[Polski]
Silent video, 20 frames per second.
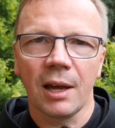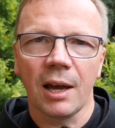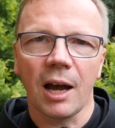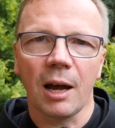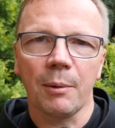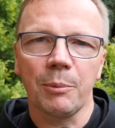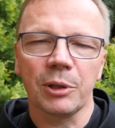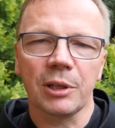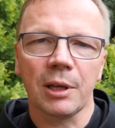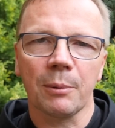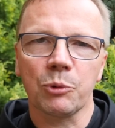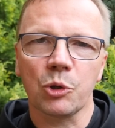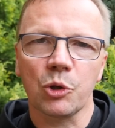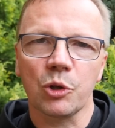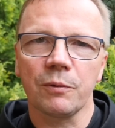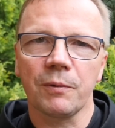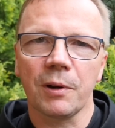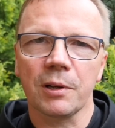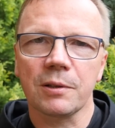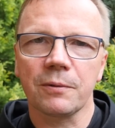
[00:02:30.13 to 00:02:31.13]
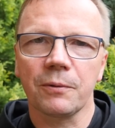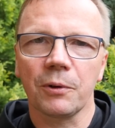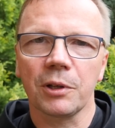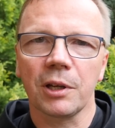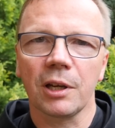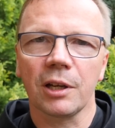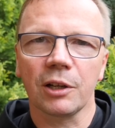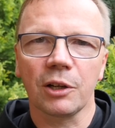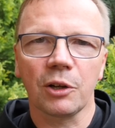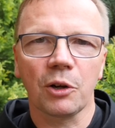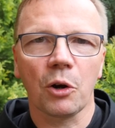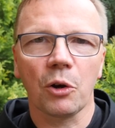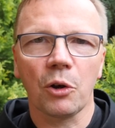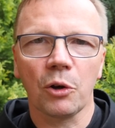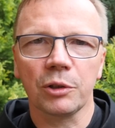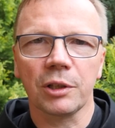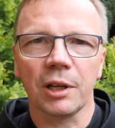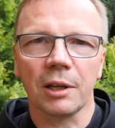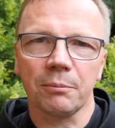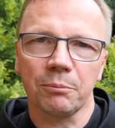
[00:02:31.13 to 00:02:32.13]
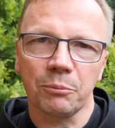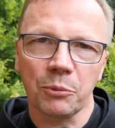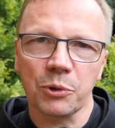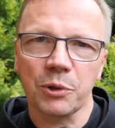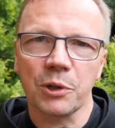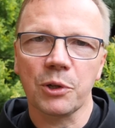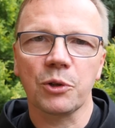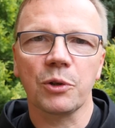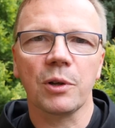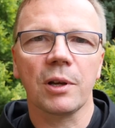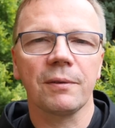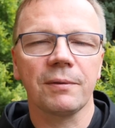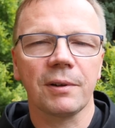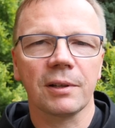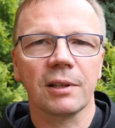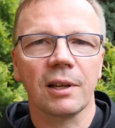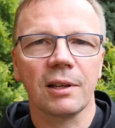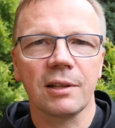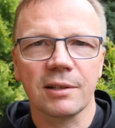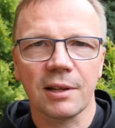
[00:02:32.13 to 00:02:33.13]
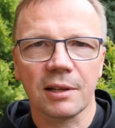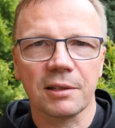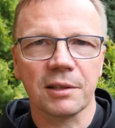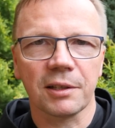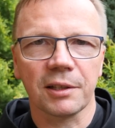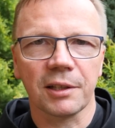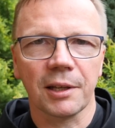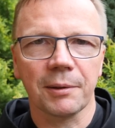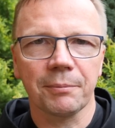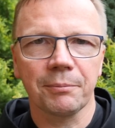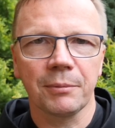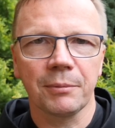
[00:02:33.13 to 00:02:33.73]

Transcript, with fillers: aby tam przeżywać swoje kolonie muzyczno-ewangelizacyjne.